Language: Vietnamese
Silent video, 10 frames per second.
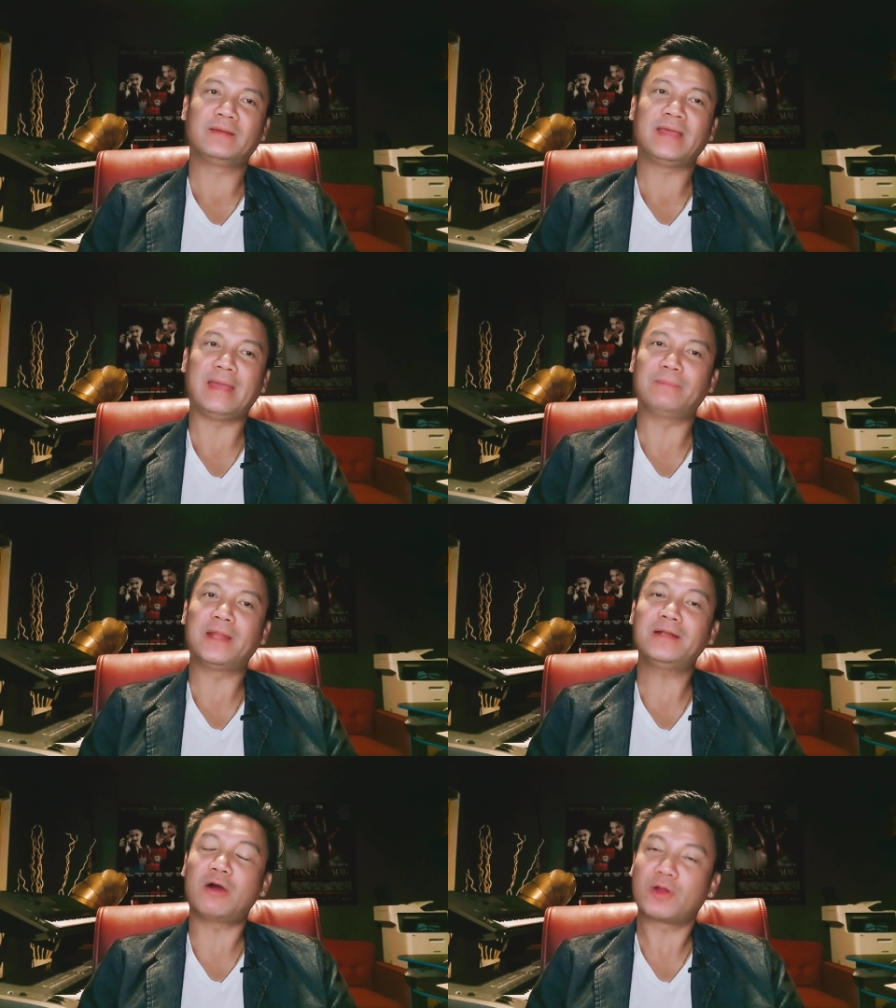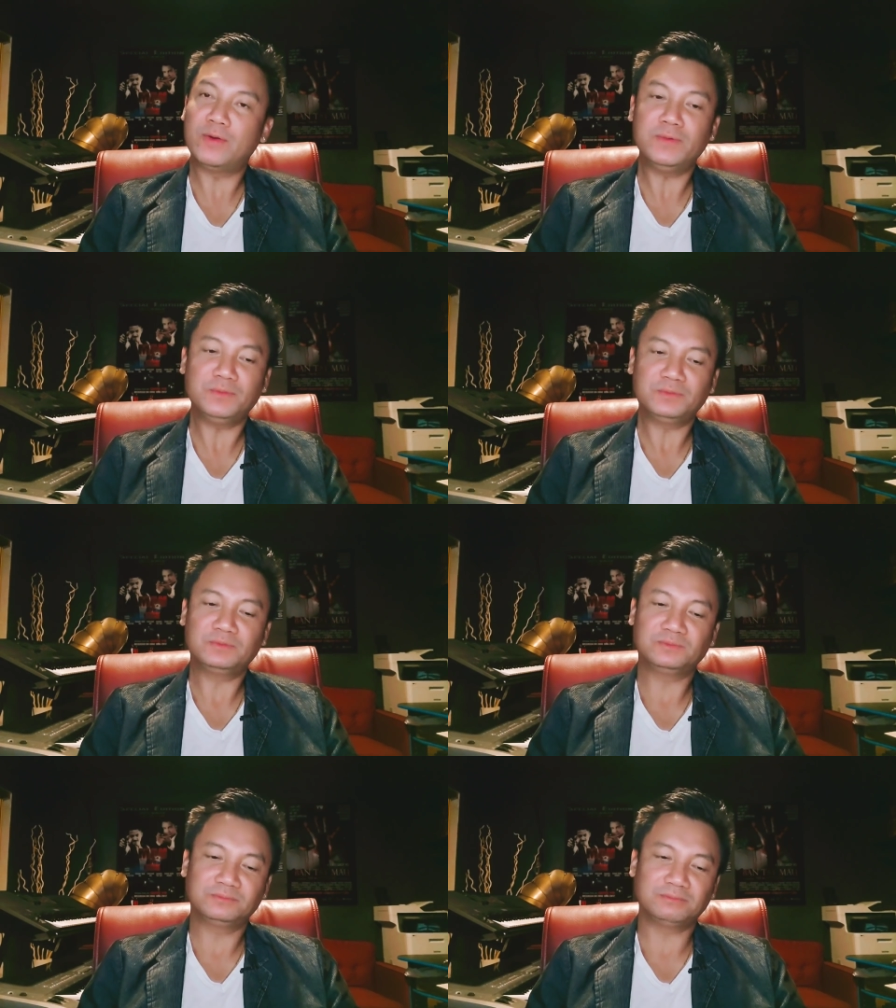em đến cầu cứu
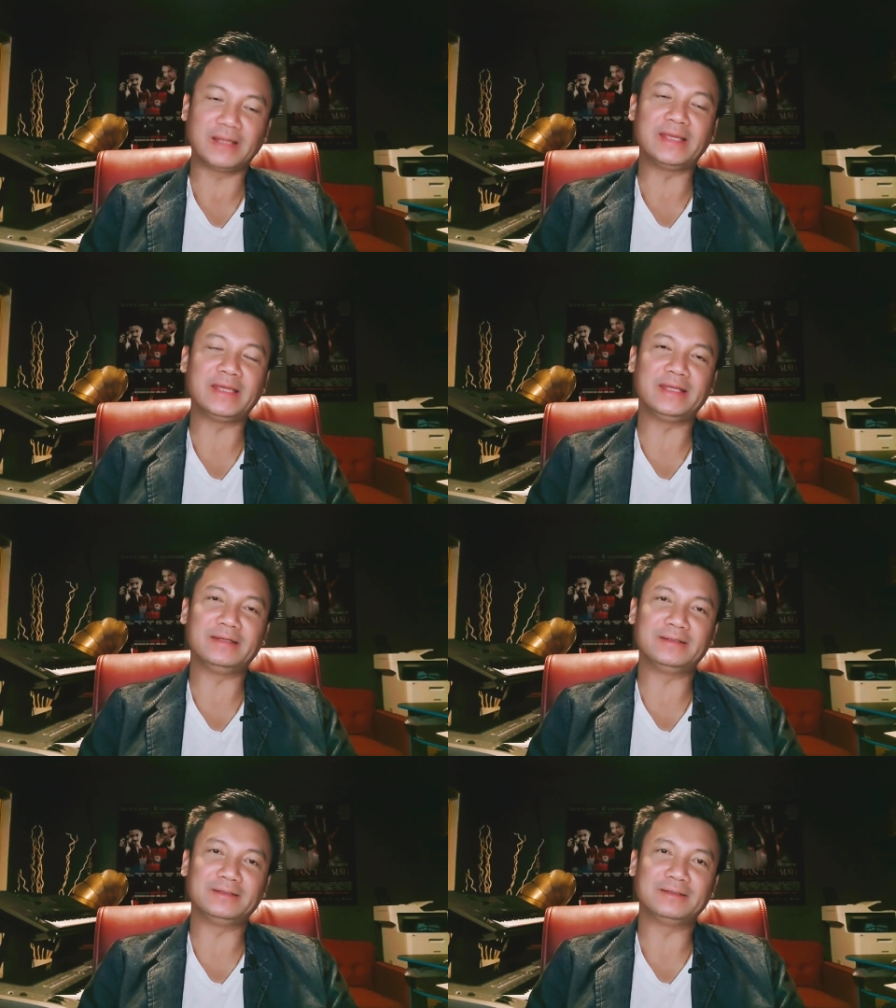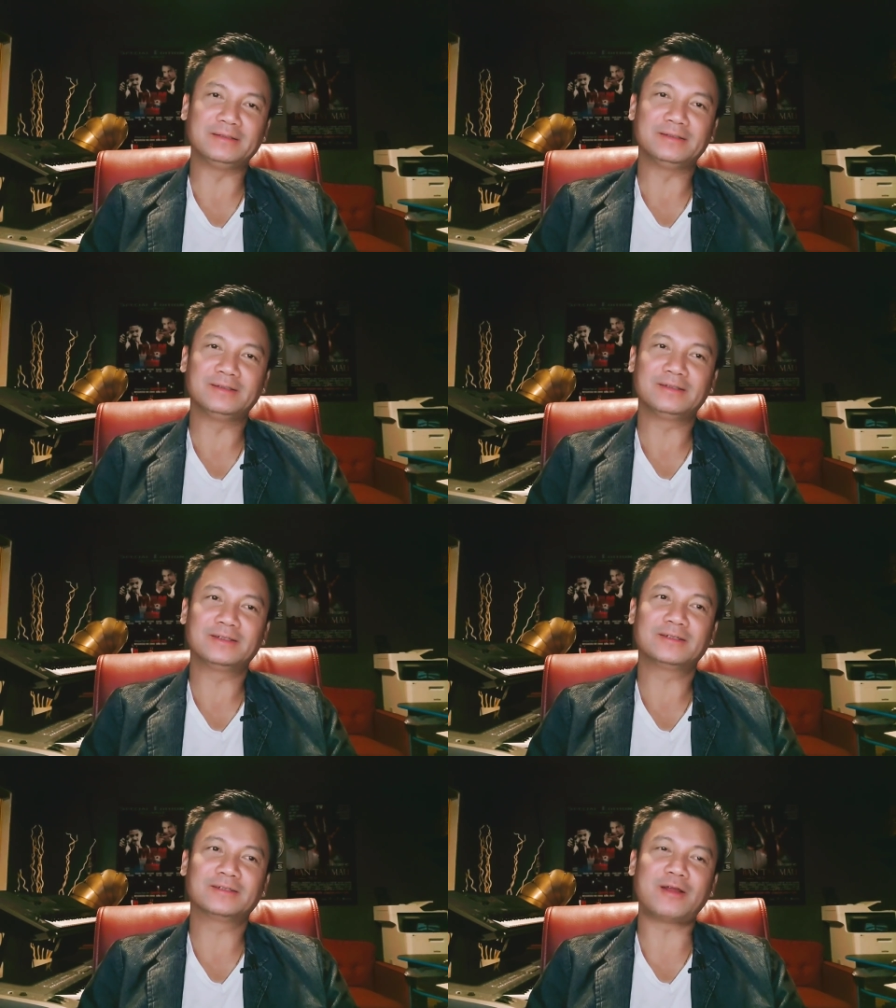bởi vì
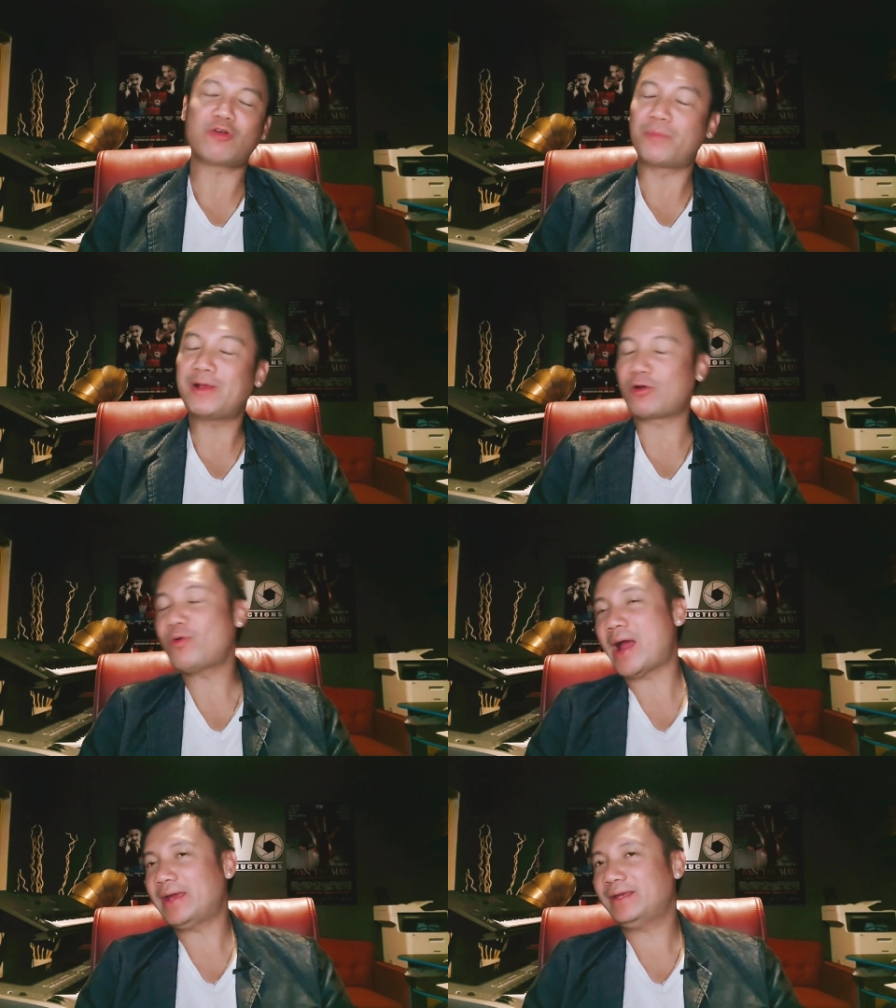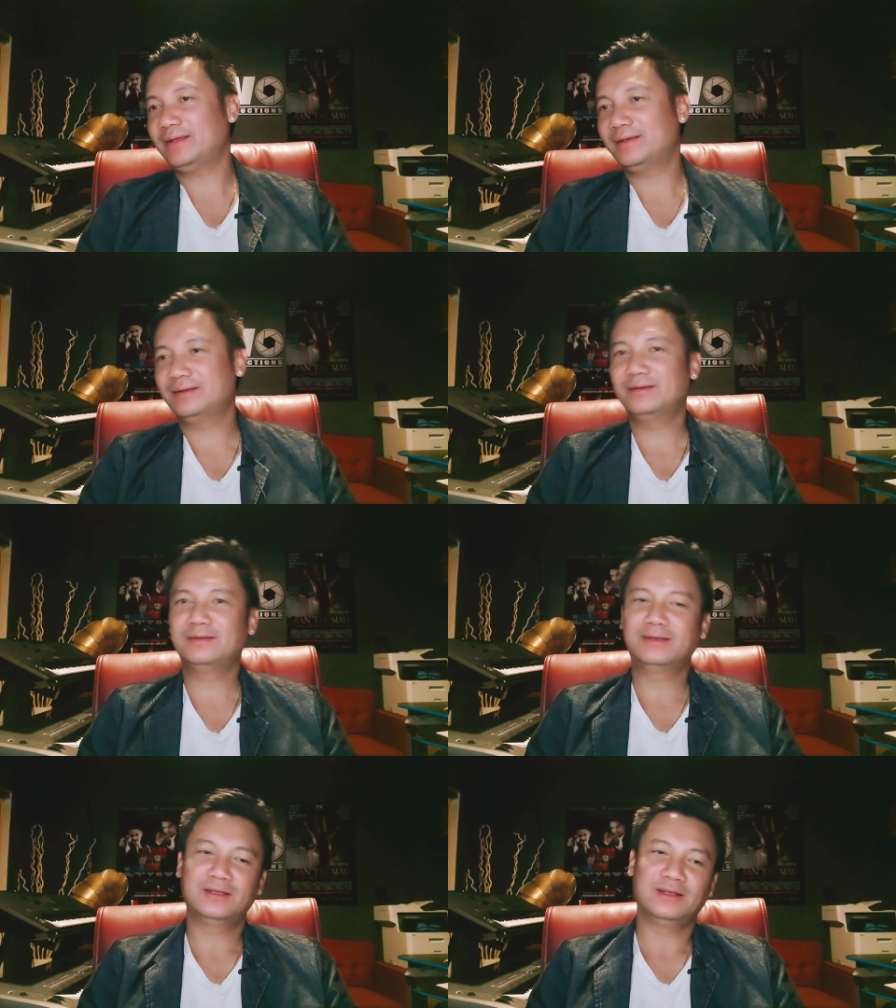đâu còn biết cầu cứu ai
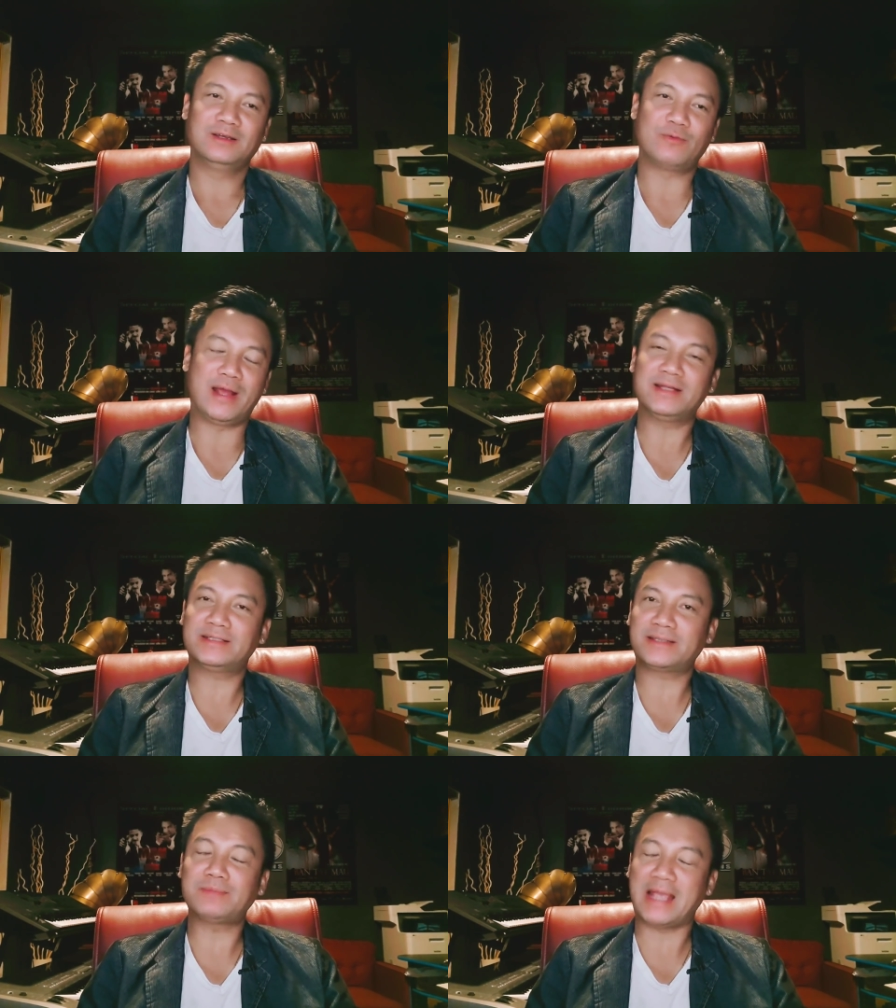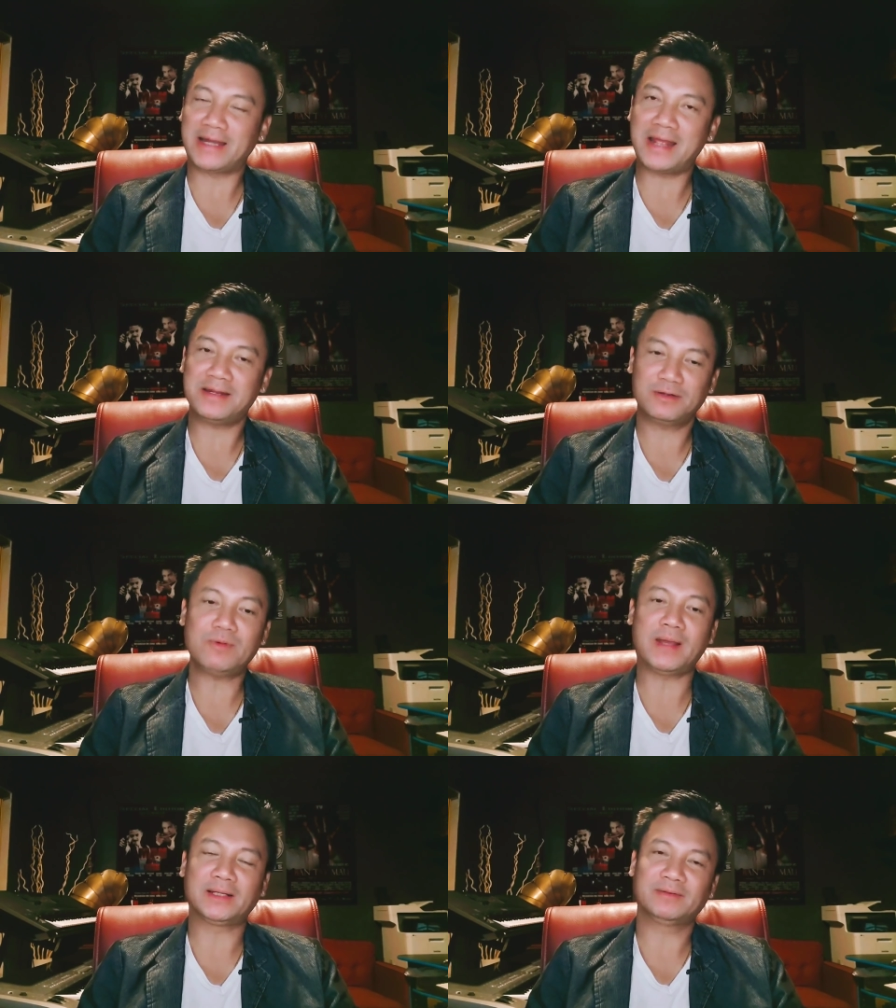ngoài anh tắm sang ra đúng không ạ